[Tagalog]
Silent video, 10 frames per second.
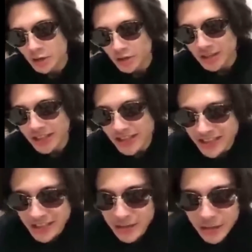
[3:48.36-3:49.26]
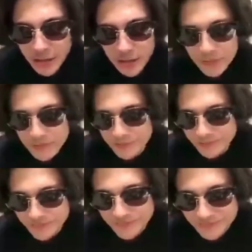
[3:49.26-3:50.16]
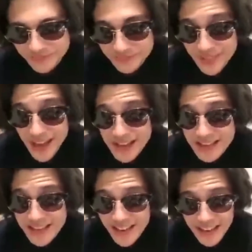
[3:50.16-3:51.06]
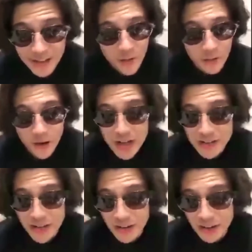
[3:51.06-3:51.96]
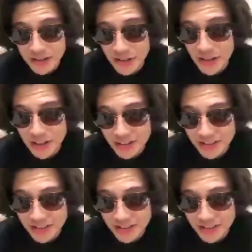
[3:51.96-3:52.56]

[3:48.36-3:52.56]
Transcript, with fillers: Nung nagising ako, as in, ito, roll na roll to.